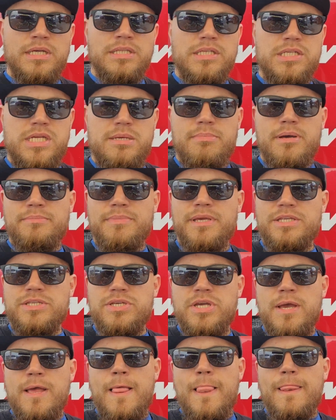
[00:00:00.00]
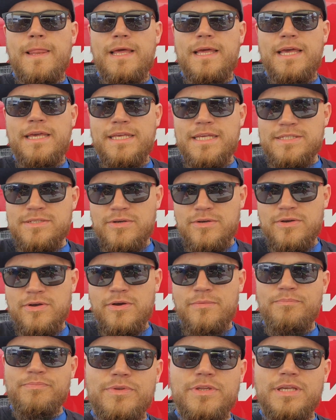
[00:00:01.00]
trzeba mieć e,
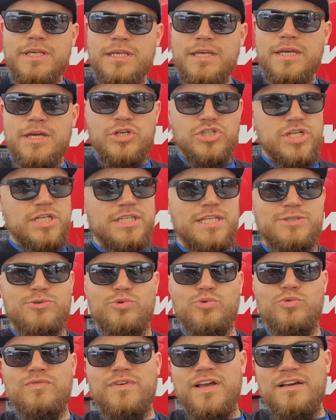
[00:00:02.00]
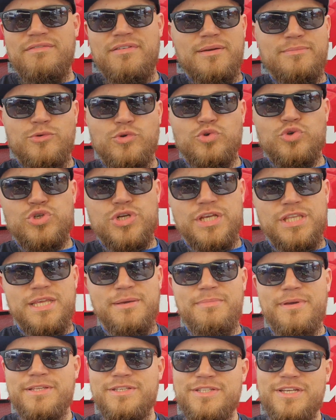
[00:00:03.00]
jedzonko i żadna złotówka Wam już nie
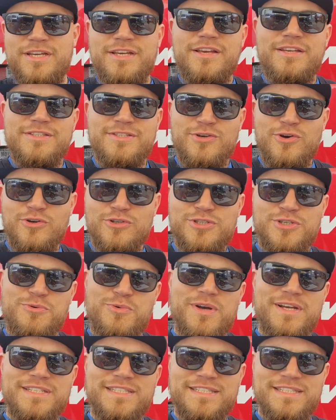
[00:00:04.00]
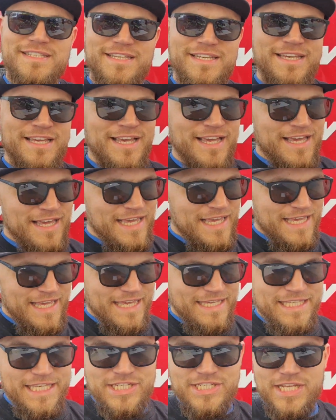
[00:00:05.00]
będzie schodziła z
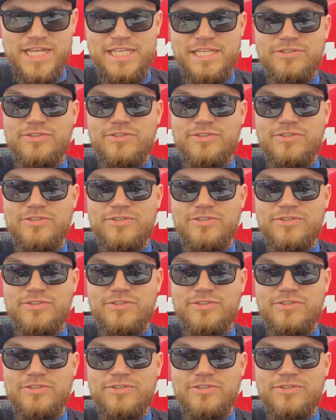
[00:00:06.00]
e, kieszeni.